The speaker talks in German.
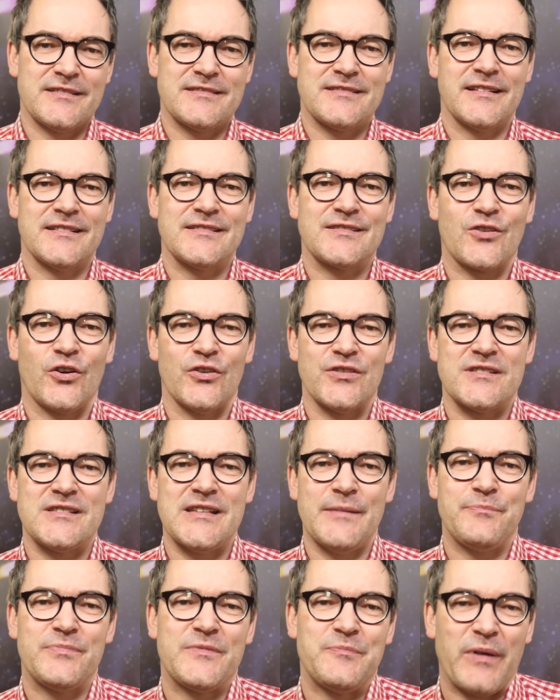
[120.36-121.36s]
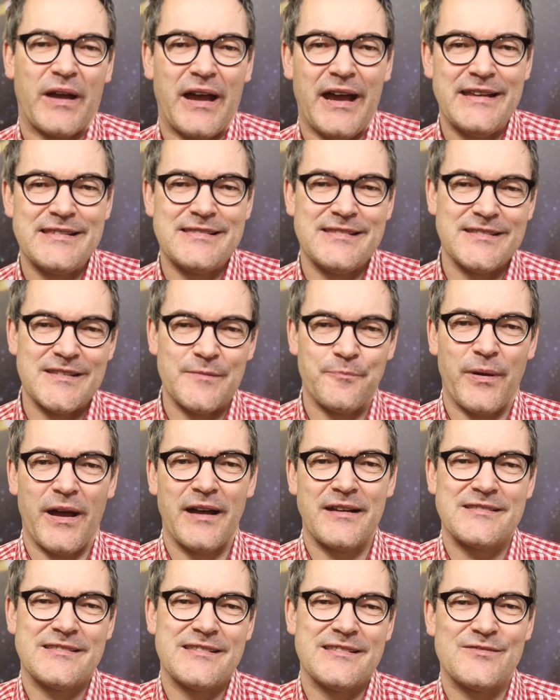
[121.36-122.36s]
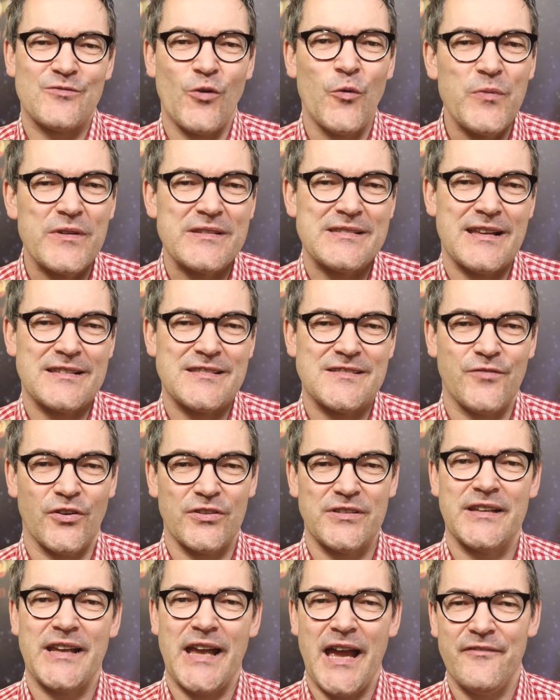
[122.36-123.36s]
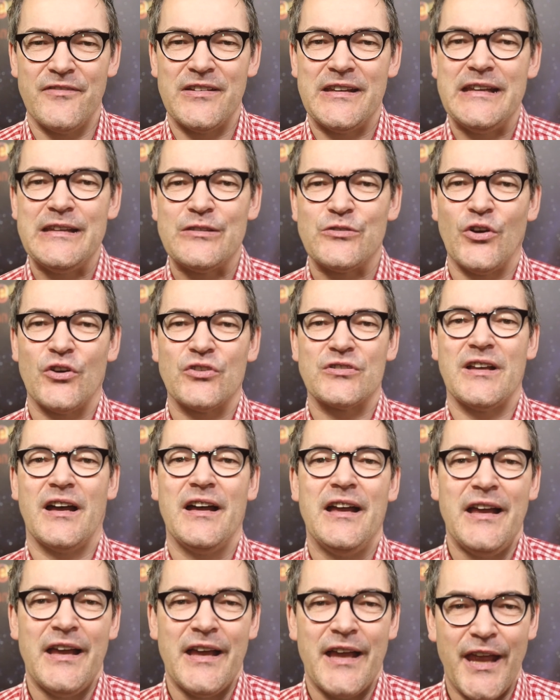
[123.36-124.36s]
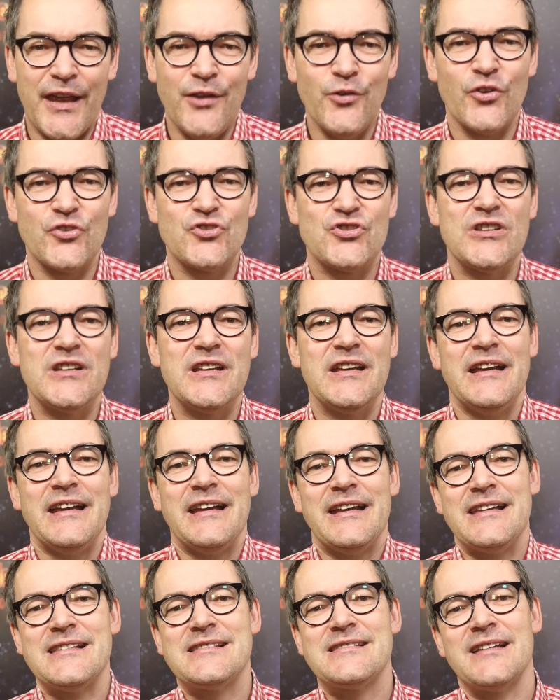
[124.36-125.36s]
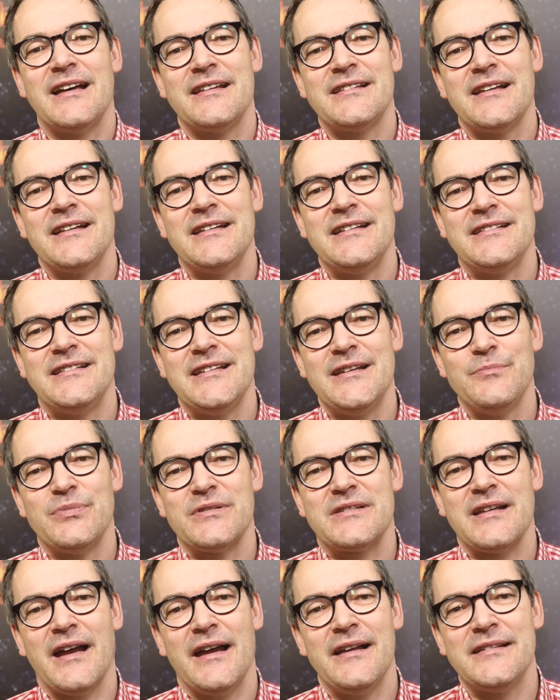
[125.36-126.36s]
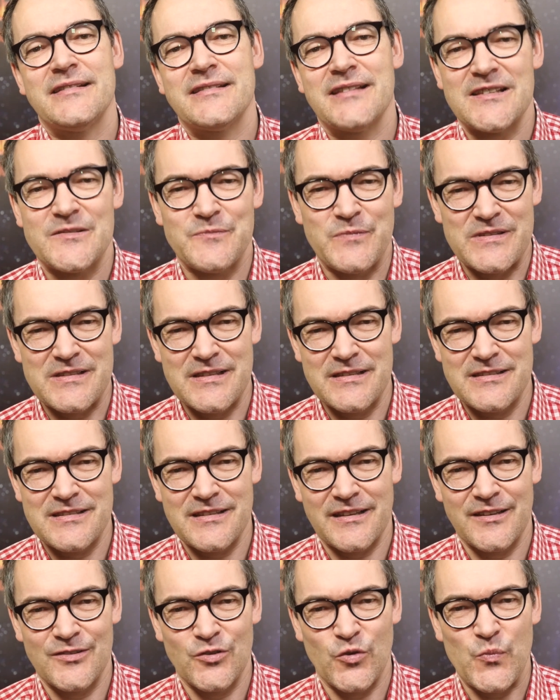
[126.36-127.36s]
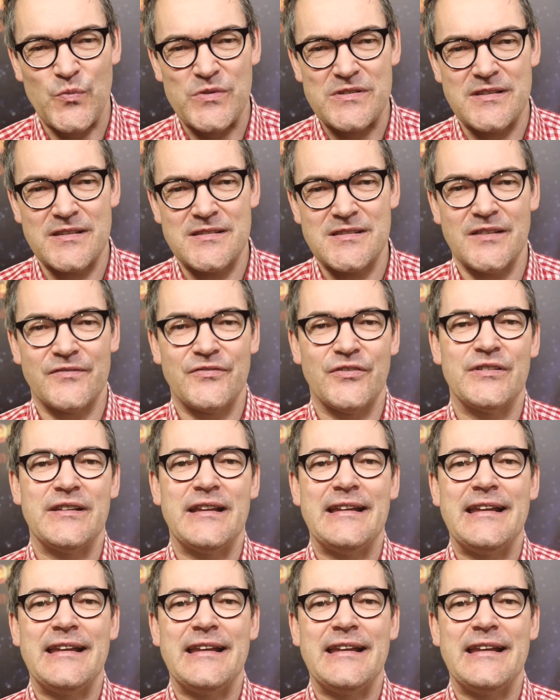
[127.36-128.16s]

ist das Konzept bereits in die Praxis umgesetzt worden. Die RWE-Tochter Energy ist an der Idee beteiligt, dass Besitzerinnen und Besitzer von